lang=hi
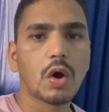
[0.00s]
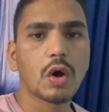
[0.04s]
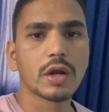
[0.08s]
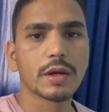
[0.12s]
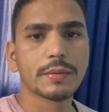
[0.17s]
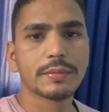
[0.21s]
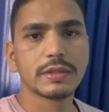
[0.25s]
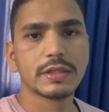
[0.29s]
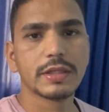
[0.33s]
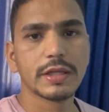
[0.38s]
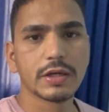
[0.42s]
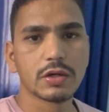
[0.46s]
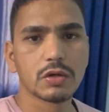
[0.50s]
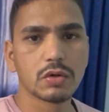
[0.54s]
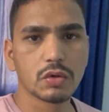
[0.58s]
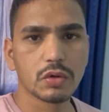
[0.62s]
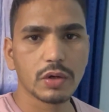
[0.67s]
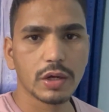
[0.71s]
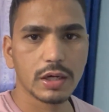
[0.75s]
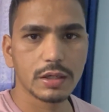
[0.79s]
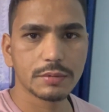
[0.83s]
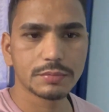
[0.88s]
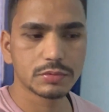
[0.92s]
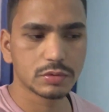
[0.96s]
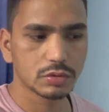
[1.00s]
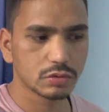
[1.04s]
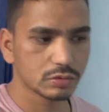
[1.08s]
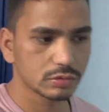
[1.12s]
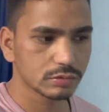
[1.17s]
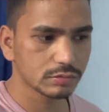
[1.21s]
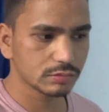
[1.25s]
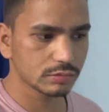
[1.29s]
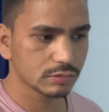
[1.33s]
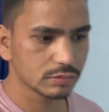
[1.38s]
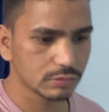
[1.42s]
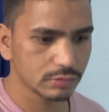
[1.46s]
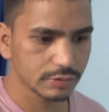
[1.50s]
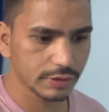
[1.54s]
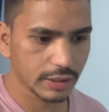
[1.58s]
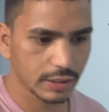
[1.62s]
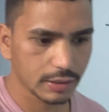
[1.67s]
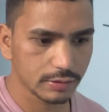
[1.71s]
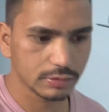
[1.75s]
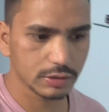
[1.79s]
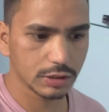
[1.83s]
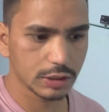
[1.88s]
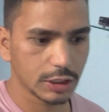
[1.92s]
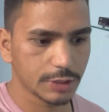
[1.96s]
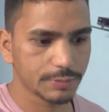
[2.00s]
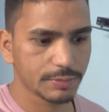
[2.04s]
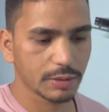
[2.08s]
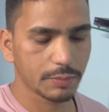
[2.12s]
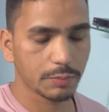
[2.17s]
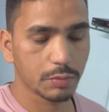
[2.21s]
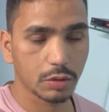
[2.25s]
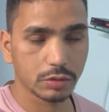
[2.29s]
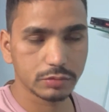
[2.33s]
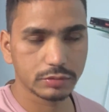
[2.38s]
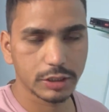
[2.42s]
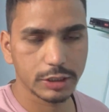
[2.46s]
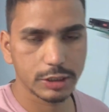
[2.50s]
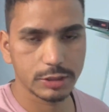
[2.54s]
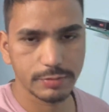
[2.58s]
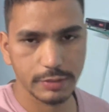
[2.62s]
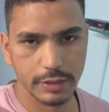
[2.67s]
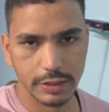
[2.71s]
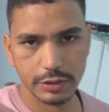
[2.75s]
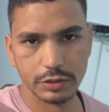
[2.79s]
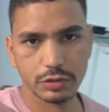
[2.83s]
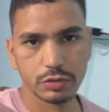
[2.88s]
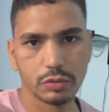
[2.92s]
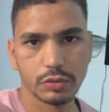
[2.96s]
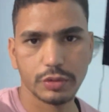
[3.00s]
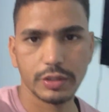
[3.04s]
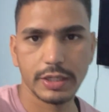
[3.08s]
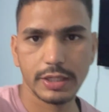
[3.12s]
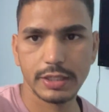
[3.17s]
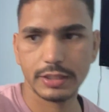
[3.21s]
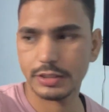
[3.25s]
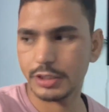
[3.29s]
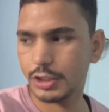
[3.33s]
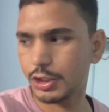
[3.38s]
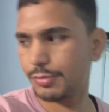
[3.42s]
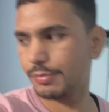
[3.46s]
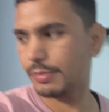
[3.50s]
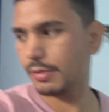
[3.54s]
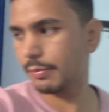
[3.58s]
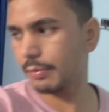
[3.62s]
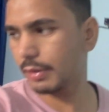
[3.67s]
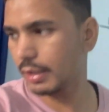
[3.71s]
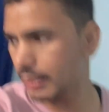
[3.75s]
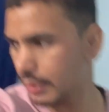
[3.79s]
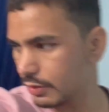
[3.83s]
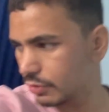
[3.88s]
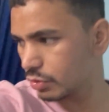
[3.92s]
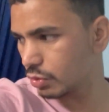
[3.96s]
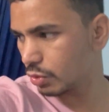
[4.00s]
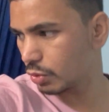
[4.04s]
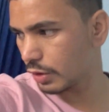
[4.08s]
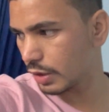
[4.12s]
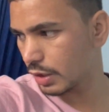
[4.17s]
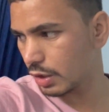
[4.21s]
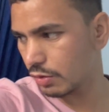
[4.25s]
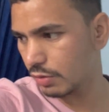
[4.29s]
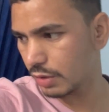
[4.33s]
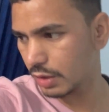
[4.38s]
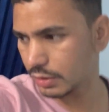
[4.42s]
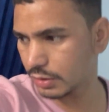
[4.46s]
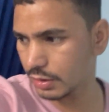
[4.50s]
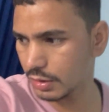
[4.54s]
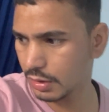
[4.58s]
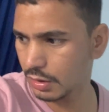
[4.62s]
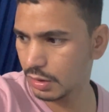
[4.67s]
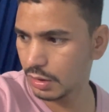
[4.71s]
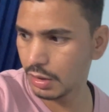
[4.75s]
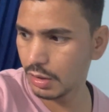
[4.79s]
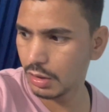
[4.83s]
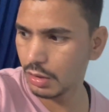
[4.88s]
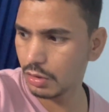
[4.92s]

और अभी देखो गया अब तो, तो यहाँ दिल्ली में बहुत तेज़ बारिश हो रही है सच में मैं सोया हुआ था